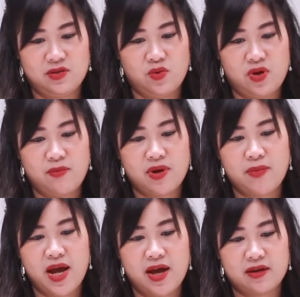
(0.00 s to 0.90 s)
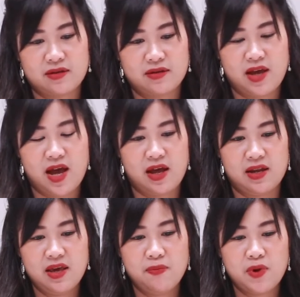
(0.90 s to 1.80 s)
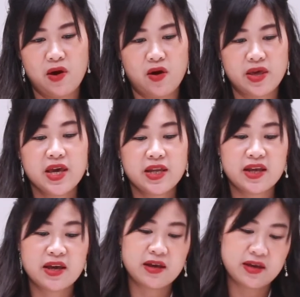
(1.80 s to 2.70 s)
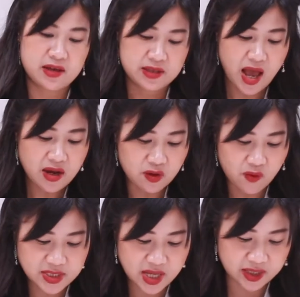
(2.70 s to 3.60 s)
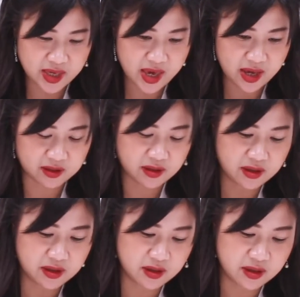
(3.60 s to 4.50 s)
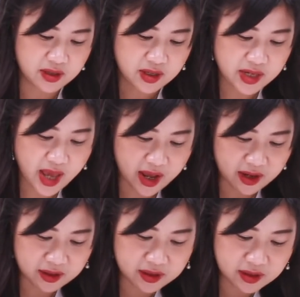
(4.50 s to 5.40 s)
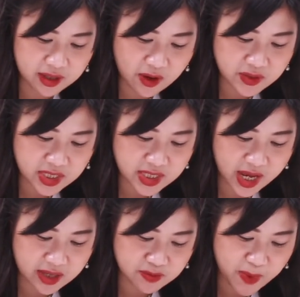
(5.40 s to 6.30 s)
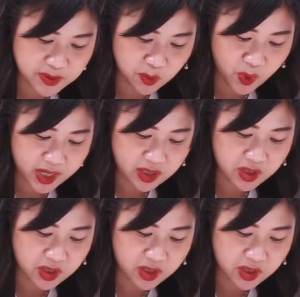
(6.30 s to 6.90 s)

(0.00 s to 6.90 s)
สวยมากๆ อ่า เรียบร้อย ถ้าเกิดว่าสังเกตคือ เนี่ยคือเราจะแบบสมมติว่าถ้า